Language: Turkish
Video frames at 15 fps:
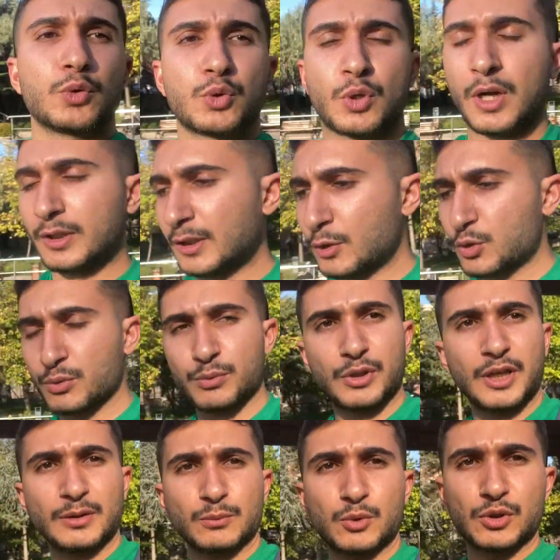Şu anda
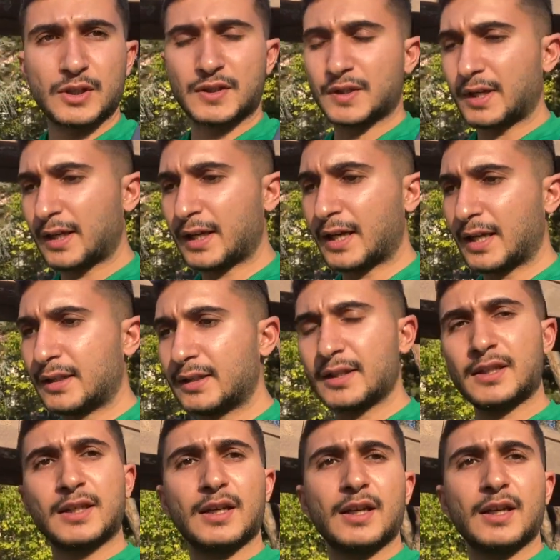Cumhuriyet Müzesi'ne geldik.